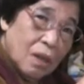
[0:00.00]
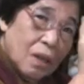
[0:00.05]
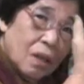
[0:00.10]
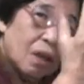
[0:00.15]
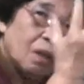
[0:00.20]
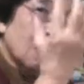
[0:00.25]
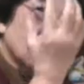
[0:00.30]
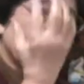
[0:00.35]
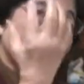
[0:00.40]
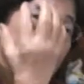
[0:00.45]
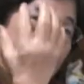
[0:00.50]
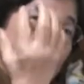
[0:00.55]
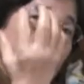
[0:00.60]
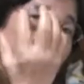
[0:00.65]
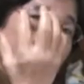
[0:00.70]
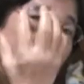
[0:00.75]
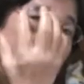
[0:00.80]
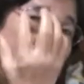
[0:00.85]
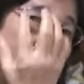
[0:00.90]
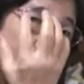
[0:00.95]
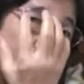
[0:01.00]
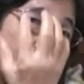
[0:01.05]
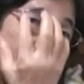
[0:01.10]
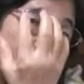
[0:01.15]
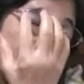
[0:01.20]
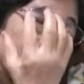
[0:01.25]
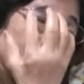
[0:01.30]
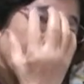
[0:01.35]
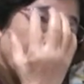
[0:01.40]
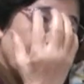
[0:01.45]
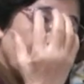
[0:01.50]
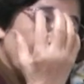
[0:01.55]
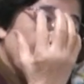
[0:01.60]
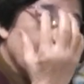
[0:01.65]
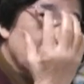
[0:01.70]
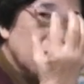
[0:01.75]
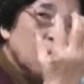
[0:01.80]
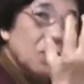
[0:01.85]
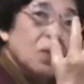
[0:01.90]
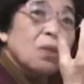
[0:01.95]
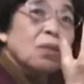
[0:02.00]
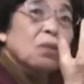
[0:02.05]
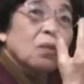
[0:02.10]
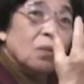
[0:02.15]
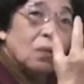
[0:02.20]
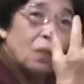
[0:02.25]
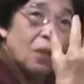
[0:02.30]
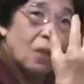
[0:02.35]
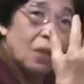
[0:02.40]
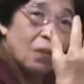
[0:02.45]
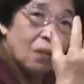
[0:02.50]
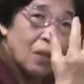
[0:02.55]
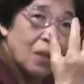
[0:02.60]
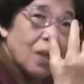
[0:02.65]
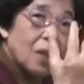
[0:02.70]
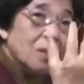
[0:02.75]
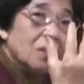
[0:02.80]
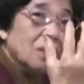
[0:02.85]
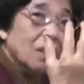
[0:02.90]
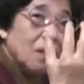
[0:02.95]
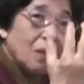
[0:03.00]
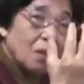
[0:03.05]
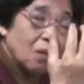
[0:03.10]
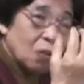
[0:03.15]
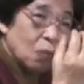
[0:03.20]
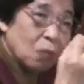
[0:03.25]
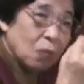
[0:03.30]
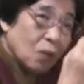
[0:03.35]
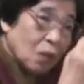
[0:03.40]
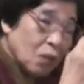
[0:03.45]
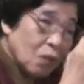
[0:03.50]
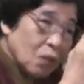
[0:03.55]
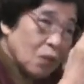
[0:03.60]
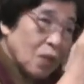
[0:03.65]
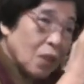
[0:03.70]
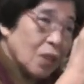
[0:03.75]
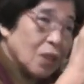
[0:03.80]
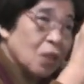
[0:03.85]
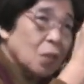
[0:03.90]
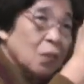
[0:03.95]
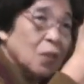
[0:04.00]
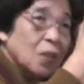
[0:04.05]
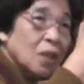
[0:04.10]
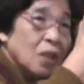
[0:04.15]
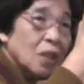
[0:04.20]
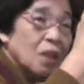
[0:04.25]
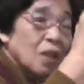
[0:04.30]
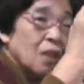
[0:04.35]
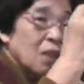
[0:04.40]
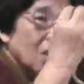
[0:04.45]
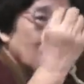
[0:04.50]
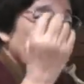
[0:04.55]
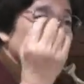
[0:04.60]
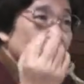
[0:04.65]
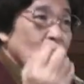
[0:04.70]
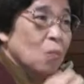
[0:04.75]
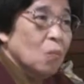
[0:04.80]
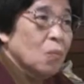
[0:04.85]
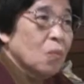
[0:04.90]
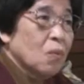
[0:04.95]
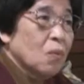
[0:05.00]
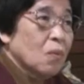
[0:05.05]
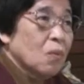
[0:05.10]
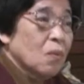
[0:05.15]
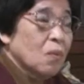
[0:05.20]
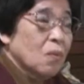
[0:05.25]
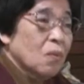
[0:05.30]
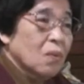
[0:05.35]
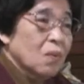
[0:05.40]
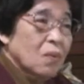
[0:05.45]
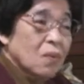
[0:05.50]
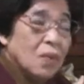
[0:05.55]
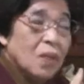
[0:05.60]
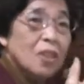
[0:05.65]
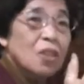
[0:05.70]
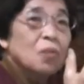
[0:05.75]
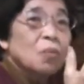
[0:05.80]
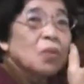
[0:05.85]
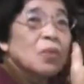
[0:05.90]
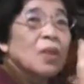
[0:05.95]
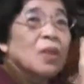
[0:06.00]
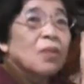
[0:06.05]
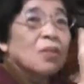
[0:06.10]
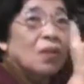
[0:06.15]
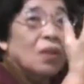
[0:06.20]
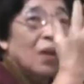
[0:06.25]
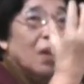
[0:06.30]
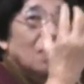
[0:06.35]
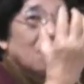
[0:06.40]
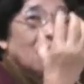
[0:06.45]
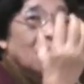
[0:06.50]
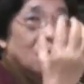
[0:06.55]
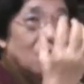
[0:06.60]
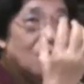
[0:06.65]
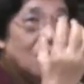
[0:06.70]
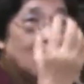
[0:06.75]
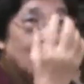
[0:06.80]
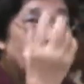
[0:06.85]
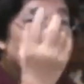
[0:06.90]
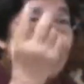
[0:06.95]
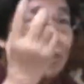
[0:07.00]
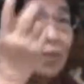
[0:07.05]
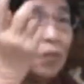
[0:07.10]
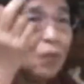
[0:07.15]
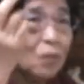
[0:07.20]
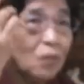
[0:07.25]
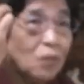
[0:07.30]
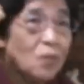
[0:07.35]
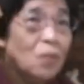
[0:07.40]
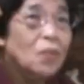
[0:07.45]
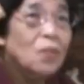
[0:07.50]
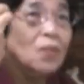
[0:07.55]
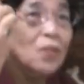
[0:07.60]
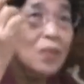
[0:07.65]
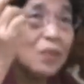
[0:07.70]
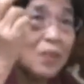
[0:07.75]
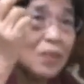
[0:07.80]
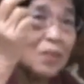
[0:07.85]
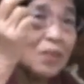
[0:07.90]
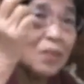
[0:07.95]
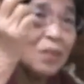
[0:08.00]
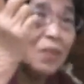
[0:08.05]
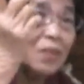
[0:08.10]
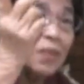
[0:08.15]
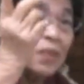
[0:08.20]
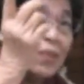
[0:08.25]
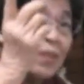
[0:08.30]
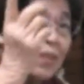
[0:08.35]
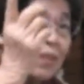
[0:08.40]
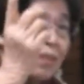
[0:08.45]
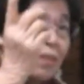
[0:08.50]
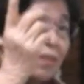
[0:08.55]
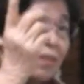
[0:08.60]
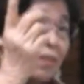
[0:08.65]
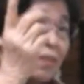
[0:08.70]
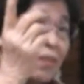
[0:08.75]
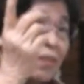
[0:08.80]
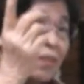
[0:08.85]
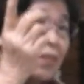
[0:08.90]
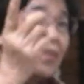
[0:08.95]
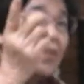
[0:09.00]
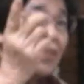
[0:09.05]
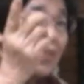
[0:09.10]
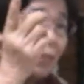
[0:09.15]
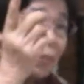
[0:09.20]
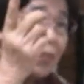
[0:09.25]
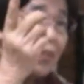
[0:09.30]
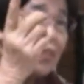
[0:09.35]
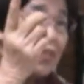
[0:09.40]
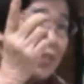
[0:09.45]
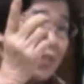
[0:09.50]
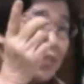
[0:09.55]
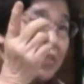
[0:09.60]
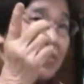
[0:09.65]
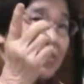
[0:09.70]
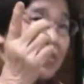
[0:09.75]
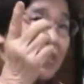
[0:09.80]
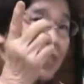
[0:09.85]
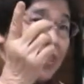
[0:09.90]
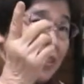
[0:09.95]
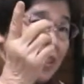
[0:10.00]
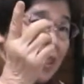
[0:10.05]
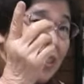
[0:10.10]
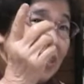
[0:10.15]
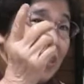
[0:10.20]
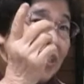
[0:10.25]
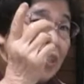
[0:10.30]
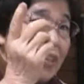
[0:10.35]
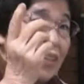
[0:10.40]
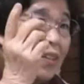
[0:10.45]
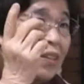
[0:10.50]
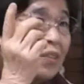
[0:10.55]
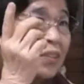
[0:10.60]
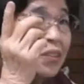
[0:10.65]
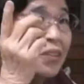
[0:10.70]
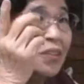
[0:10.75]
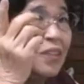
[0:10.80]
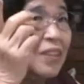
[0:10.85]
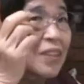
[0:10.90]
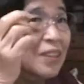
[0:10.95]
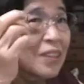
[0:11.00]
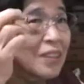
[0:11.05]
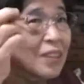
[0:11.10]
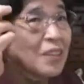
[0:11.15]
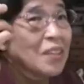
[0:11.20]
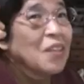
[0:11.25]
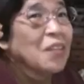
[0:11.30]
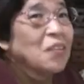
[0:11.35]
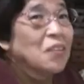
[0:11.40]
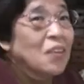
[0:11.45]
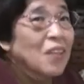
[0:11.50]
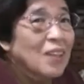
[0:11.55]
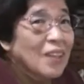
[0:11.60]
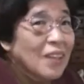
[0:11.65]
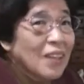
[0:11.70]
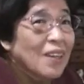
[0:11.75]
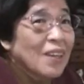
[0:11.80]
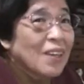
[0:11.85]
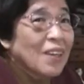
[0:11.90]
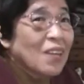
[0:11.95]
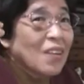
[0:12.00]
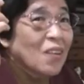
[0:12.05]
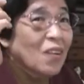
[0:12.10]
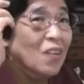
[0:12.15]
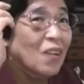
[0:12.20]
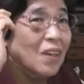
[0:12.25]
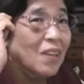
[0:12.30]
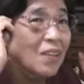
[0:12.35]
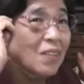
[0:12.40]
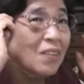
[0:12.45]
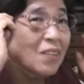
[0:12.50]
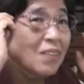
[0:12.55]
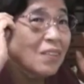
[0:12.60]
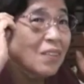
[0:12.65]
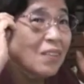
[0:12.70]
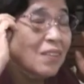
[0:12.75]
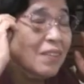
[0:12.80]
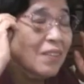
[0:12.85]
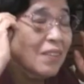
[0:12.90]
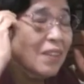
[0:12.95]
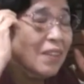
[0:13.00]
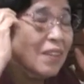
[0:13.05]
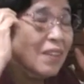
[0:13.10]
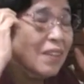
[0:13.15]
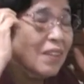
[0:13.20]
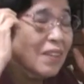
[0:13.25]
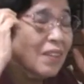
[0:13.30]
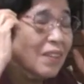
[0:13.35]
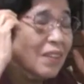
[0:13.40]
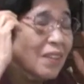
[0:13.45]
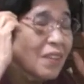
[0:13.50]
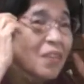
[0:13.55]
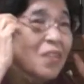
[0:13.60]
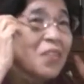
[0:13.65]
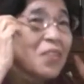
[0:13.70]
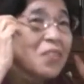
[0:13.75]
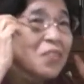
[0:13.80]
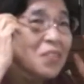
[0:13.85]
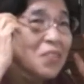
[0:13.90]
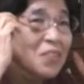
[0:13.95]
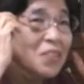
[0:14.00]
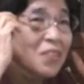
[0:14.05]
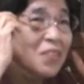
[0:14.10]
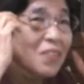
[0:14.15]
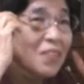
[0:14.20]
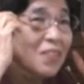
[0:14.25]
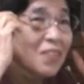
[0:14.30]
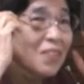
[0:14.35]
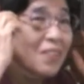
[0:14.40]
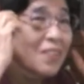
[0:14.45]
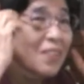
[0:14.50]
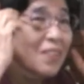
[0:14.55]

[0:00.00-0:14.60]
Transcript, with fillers: 明るいんですよそれでいつも来てるとこだからわかるからと思ってこうして開けてみたらうん何もないような格好で遠くの方へそれこそあの飛行機 B29 ですかそれが行ってんのがねあのあれが聞こえるんですよあの